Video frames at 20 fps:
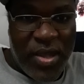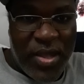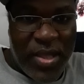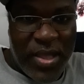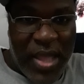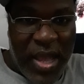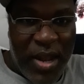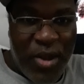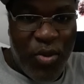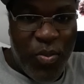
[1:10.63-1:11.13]

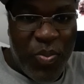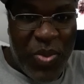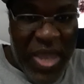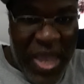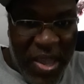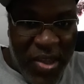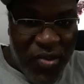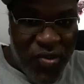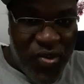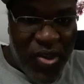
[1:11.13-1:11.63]
dans le
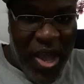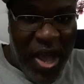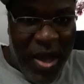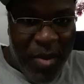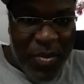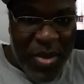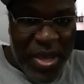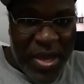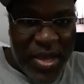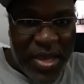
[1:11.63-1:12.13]
piège
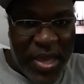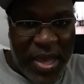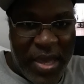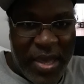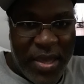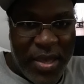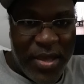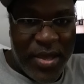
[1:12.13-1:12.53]
américain.